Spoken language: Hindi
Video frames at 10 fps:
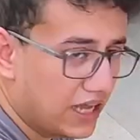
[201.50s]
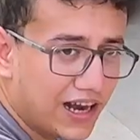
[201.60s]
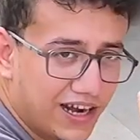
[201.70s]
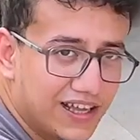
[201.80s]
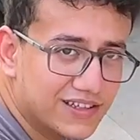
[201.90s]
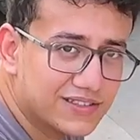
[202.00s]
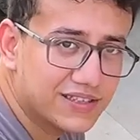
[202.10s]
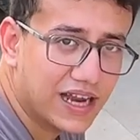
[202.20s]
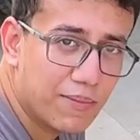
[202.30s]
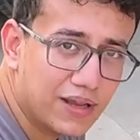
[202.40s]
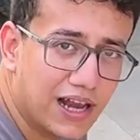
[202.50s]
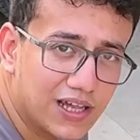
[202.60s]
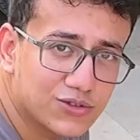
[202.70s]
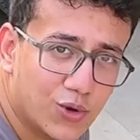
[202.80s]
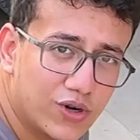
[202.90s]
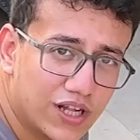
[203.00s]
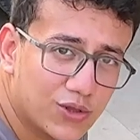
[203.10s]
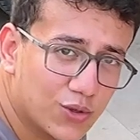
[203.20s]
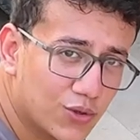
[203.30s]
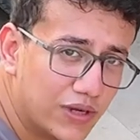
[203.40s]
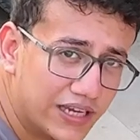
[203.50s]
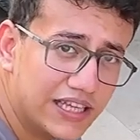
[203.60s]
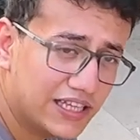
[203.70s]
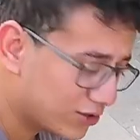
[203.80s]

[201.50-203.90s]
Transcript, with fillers: ये गाड़ी सेरेमिक ग्लास कोट है तो ली थी